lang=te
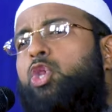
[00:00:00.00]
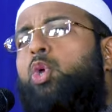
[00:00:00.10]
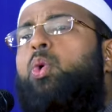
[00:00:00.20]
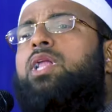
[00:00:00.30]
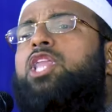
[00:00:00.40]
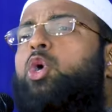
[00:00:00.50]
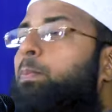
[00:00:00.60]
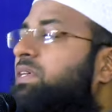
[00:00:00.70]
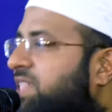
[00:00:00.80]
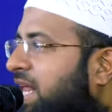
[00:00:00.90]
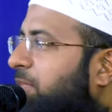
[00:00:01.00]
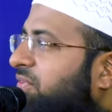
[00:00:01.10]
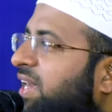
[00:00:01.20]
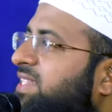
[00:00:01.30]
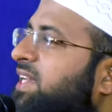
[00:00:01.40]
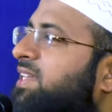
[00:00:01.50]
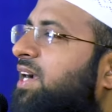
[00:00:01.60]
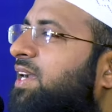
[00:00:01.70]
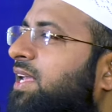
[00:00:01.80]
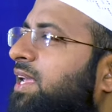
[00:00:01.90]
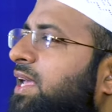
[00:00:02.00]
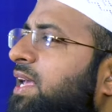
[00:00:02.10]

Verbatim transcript: ఎందుకు అంత గొప్ప స్థానం ఇవ్వడం జరిగిందంటే